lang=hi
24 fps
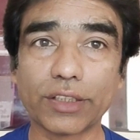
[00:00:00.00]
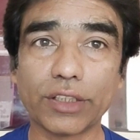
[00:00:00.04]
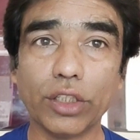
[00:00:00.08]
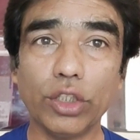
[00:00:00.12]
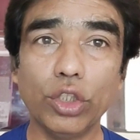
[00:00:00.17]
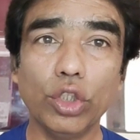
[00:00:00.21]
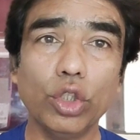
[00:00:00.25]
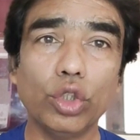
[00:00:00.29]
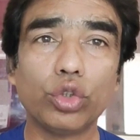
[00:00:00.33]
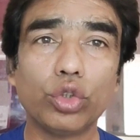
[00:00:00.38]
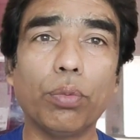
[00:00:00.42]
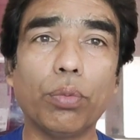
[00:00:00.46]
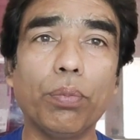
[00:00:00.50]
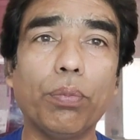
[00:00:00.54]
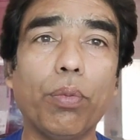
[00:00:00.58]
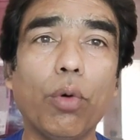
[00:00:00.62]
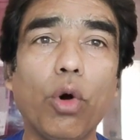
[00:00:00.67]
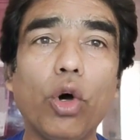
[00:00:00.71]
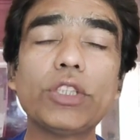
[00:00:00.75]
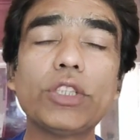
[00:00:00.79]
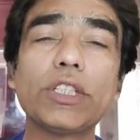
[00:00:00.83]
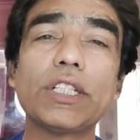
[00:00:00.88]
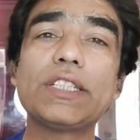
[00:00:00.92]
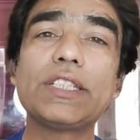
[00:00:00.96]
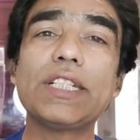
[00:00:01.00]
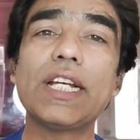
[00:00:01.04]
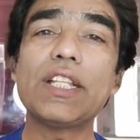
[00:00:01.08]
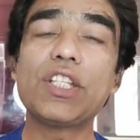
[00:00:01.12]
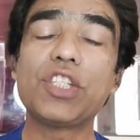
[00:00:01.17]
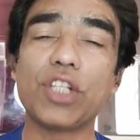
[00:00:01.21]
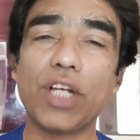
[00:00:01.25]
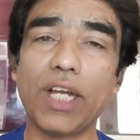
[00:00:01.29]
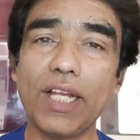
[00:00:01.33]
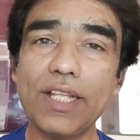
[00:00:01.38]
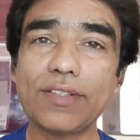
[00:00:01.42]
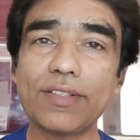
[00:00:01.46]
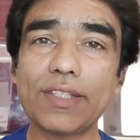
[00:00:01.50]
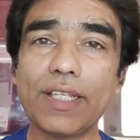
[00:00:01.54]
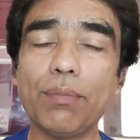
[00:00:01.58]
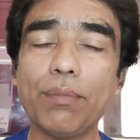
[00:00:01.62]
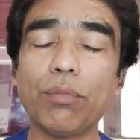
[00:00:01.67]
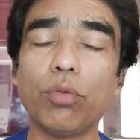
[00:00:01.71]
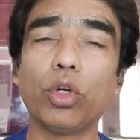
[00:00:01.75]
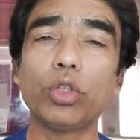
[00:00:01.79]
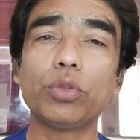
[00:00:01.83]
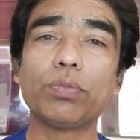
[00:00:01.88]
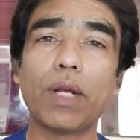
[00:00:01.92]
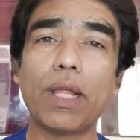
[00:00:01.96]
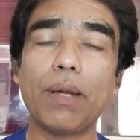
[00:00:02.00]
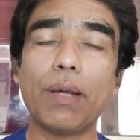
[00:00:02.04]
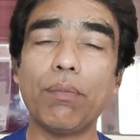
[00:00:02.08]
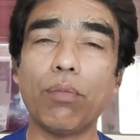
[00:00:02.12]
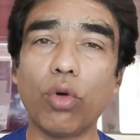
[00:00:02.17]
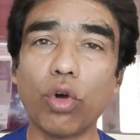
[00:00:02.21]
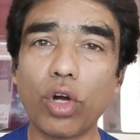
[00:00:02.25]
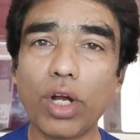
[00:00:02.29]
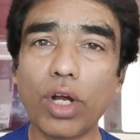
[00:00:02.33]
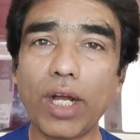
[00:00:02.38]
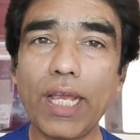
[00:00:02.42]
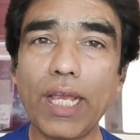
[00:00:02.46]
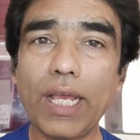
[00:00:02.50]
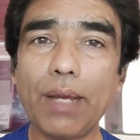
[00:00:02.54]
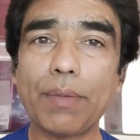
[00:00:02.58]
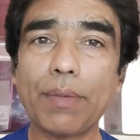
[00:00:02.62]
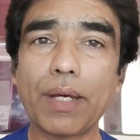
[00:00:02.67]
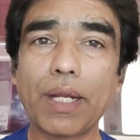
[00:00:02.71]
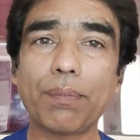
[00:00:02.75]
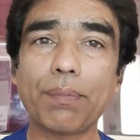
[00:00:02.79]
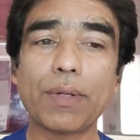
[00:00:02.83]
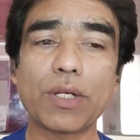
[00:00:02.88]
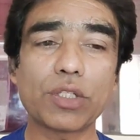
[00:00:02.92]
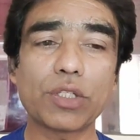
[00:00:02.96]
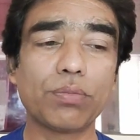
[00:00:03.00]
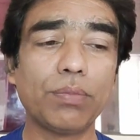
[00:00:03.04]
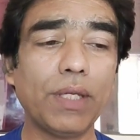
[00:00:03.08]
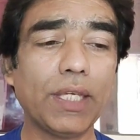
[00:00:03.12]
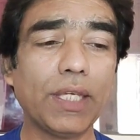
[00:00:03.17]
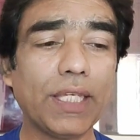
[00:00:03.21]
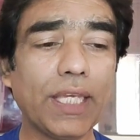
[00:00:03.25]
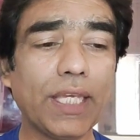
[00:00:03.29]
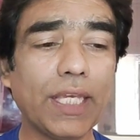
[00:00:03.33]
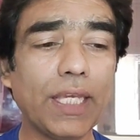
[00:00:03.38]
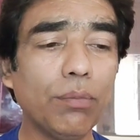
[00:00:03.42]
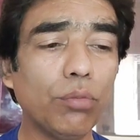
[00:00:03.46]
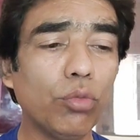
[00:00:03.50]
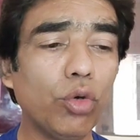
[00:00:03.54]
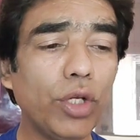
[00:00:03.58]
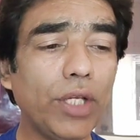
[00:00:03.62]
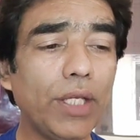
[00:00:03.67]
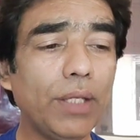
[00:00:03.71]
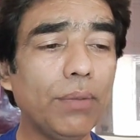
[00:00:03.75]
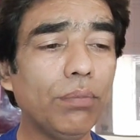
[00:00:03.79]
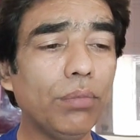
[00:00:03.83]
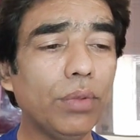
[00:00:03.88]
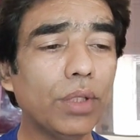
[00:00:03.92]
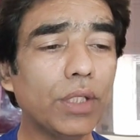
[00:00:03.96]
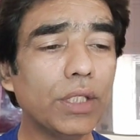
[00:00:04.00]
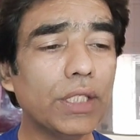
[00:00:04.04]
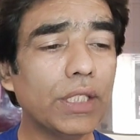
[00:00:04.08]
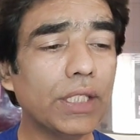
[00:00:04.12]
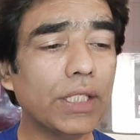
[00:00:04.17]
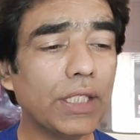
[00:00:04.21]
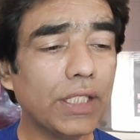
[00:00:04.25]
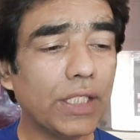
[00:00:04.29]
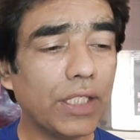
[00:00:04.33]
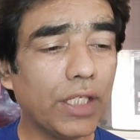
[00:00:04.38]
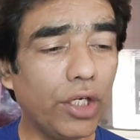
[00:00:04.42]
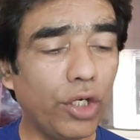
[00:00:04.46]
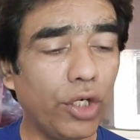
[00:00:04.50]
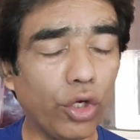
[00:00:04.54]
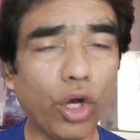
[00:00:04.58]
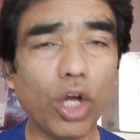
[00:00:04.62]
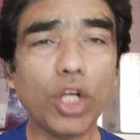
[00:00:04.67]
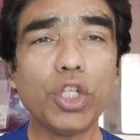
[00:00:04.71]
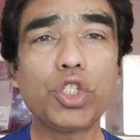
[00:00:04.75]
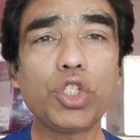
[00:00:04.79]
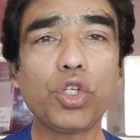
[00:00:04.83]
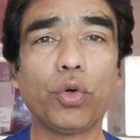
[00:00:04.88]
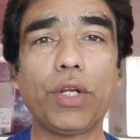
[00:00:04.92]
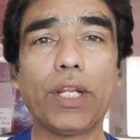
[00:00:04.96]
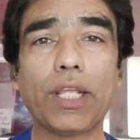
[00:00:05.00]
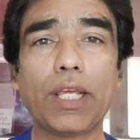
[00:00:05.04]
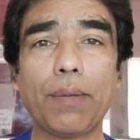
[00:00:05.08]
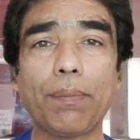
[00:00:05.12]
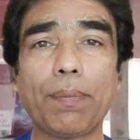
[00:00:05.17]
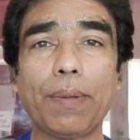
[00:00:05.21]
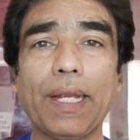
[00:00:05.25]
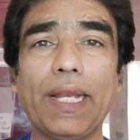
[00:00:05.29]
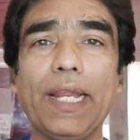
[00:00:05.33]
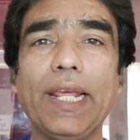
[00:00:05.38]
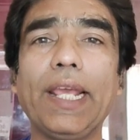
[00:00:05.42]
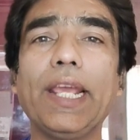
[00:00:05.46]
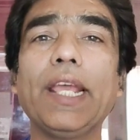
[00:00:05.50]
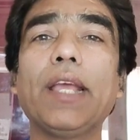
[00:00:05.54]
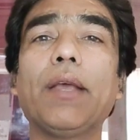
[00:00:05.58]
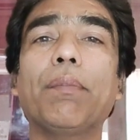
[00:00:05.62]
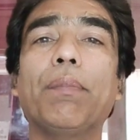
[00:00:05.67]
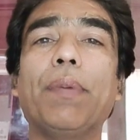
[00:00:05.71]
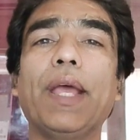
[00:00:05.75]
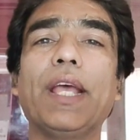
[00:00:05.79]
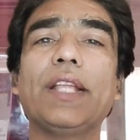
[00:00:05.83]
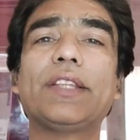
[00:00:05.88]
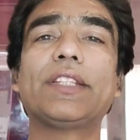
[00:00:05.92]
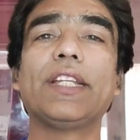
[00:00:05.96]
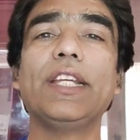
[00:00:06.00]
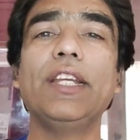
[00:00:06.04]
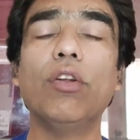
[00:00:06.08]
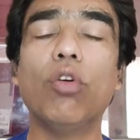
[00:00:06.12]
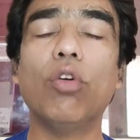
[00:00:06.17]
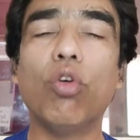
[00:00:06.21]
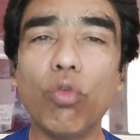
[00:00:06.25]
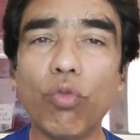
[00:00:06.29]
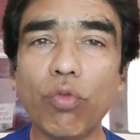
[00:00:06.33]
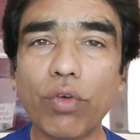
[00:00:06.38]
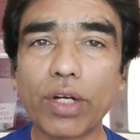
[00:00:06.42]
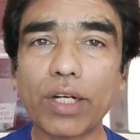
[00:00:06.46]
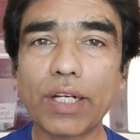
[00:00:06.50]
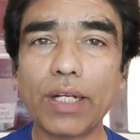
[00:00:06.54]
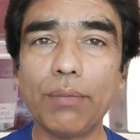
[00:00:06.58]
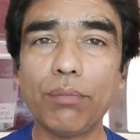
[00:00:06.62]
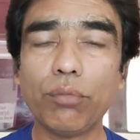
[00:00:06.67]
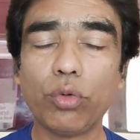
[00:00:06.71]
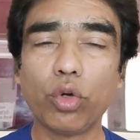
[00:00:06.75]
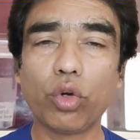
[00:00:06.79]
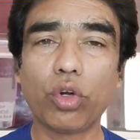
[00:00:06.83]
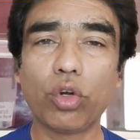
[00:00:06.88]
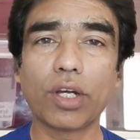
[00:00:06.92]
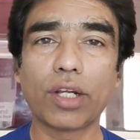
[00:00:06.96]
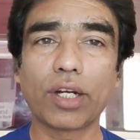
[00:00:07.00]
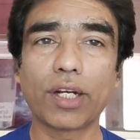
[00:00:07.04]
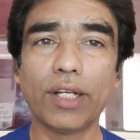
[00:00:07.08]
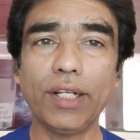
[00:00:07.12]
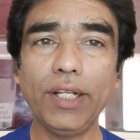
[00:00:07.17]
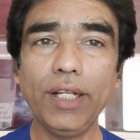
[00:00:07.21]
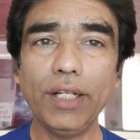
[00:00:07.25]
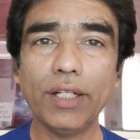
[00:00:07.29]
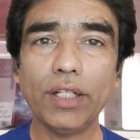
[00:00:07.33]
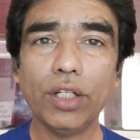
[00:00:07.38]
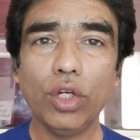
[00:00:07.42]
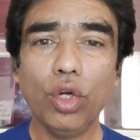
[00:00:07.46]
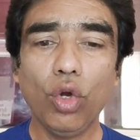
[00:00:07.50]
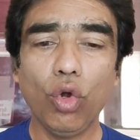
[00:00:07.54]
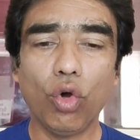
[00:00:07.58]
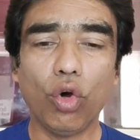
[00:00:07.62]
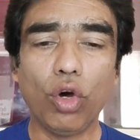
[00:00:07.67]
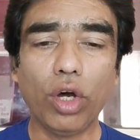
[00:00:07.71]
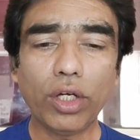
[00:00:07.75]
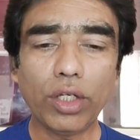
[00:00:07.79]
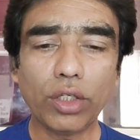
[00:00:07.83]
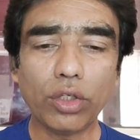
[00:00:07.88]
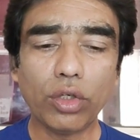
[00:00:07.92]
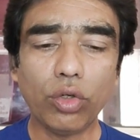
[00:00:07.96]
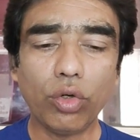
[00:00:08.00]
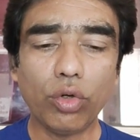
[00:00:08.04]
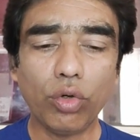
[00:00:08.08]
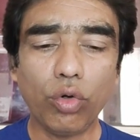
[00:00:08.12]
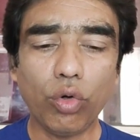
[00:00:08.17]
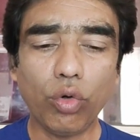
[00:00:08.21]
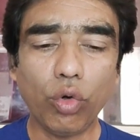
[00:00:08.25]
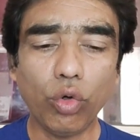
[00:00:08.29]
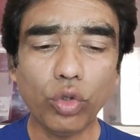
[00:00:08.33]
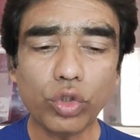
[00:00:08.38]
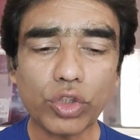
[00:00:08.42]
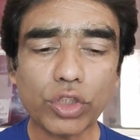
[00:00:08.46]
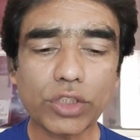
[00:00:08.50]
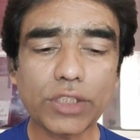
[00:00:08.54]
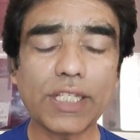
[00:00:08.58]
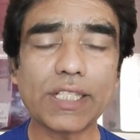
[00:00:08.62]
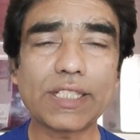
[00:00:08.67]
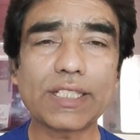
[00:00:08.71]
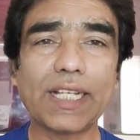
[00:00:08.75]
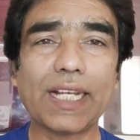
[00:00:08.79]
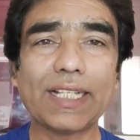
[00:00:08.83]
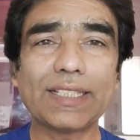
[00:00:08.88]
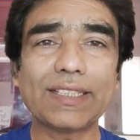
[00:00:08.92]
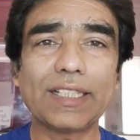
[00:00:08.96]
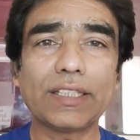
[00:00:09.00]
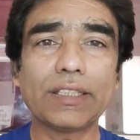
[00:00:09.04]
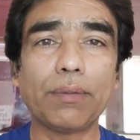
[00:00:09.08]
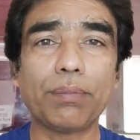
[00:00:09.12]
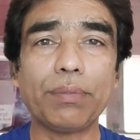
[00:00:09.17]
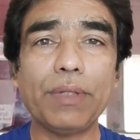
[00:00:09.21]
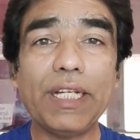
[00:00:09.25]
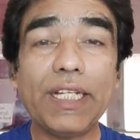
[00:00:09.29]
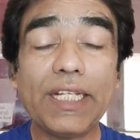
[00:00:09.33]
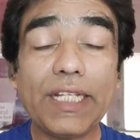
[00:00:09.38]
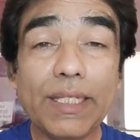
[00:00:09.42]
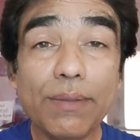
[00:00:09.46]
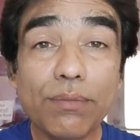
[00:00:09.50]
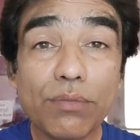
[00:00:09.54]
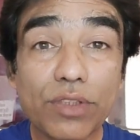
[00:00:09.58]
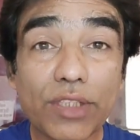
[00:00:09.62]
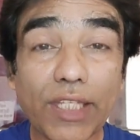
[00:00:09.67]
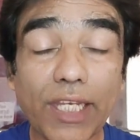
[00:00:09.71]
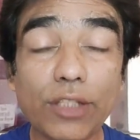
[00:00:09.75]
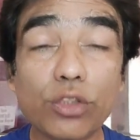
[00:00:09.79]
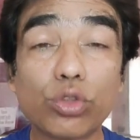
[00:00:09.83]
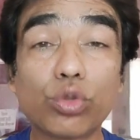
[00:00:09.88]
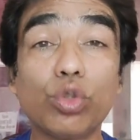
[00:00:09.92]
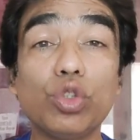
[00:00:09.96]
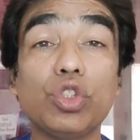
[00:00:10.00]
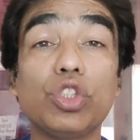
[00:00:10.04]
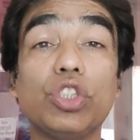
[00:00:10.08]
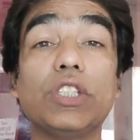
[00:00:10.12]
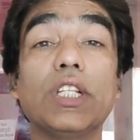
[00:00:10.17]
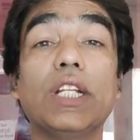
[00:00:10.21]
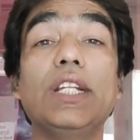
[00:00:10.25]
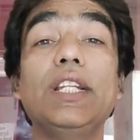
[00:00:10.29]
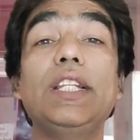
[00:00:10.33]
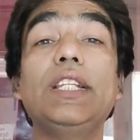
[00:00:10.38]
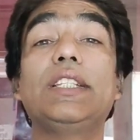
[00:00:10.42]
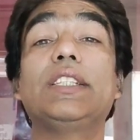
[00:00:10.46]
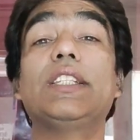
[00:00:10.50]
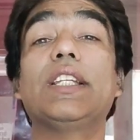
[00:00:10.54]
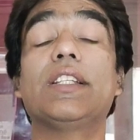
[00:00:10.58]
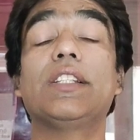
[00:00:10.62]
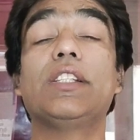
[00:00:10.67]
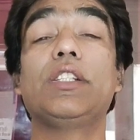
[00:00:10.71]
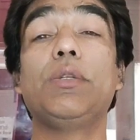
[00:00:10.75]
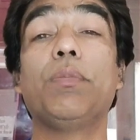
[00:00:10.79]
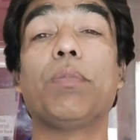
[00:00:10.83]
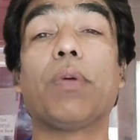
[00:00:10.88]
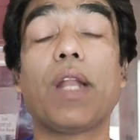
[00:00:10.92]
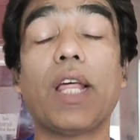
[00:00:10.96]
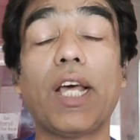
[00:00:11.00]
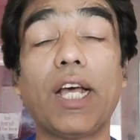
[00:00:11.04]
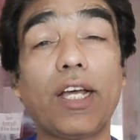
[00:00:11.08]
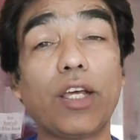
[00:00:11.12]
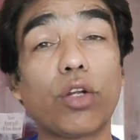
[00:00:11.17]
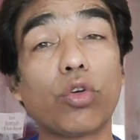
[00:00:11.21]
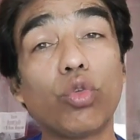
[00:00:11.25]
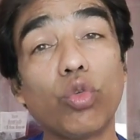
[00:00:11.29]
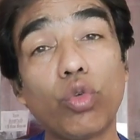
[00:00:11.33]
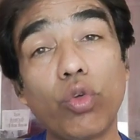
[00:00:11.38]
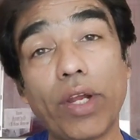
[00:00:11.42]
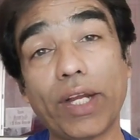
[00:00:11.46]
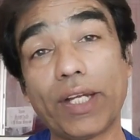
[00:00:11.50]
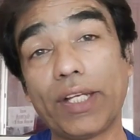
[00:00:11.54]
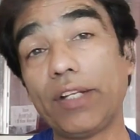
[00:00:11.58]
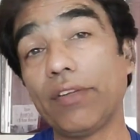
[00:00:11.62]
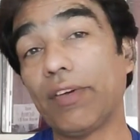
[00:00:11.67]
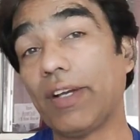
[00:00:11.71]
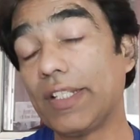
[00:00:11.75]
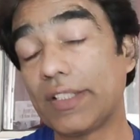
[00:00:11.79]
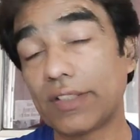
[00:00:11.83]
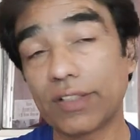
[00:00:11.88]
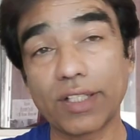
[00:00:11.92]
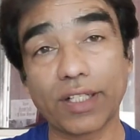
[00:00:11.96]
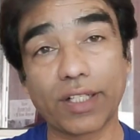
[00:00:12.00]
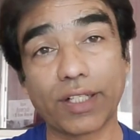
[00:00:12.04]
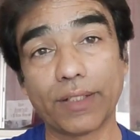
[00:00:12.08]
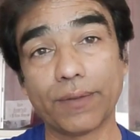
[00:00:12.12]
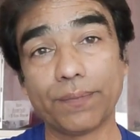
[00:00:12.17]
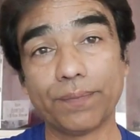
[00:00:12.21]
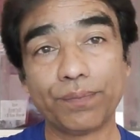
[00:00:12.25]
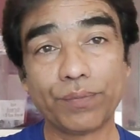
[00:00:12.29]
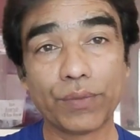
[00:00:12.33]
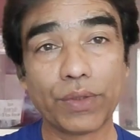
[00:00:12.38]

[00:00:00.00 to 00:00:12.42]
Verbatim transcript: थे तो बहुत अच्छा चांस है बहुत बड़ा मौका है हमारे पास में कि हिमोहिम लॉन्च होने के पहले एक बेहतरीन होमवर्क हम लोग कर लें और उसके साथ साथ अपने टीम साइज को जल्दी से जल्दी बढ़ाकर उनको एक्टिवाइज करें